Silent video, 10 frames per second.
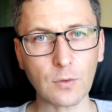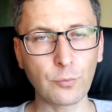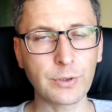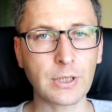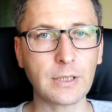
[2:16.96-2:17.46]

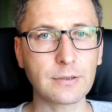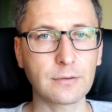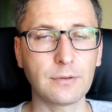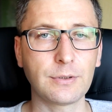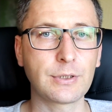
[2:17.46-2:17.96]
убежать
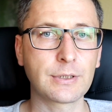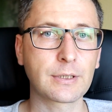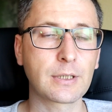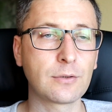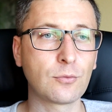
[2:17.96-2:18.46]
через
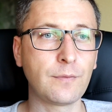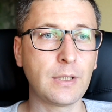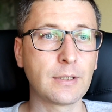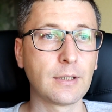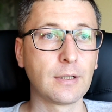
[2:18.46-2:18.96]
открытую
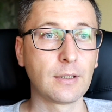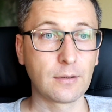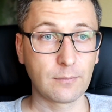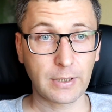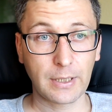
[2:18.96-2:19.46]
дверь,
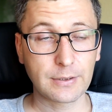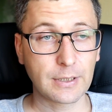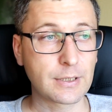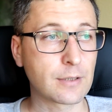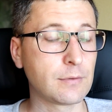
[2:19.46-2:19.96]

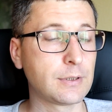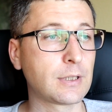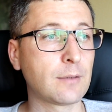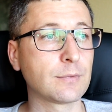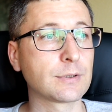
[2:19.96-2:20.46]
проконтактировать
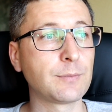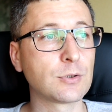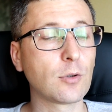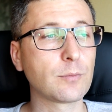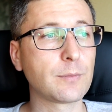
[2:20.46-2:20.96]
там с
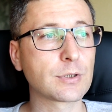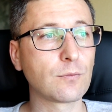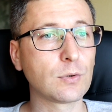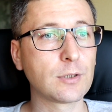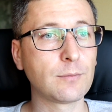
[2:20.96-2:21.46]
бездомными
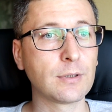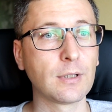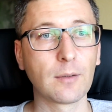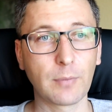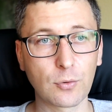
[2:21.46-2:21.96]
животными,
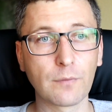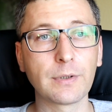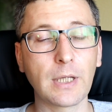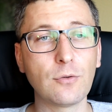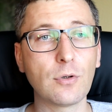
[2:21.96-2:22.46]
потом
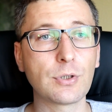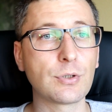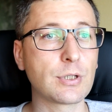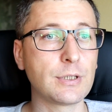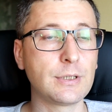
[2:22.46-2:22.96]
вы найдете
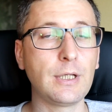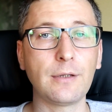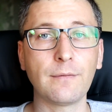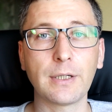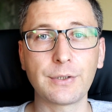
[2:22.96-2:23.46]
через
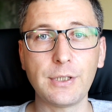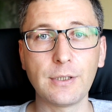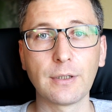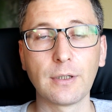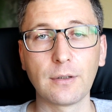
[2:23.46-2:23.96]
день, два,
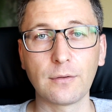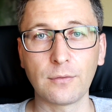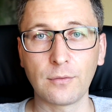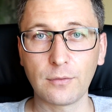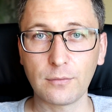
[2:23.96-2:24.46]
три,
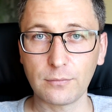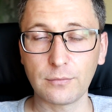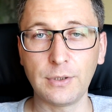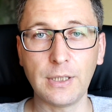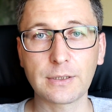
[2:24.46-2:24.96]
но
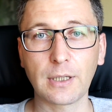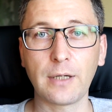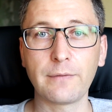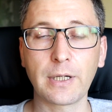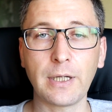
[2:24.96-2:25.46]
есть
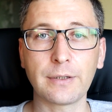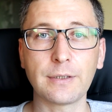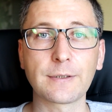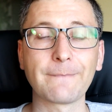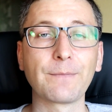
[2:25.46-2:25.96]
такая
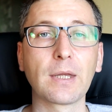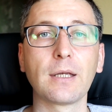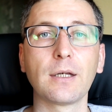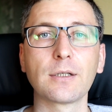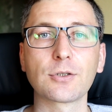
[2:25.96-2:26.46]
вероятность.
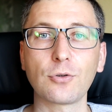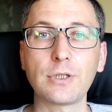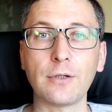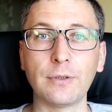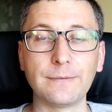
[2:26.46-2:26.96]
Что
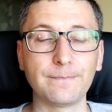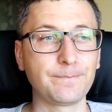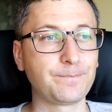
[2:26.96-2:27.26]
делать?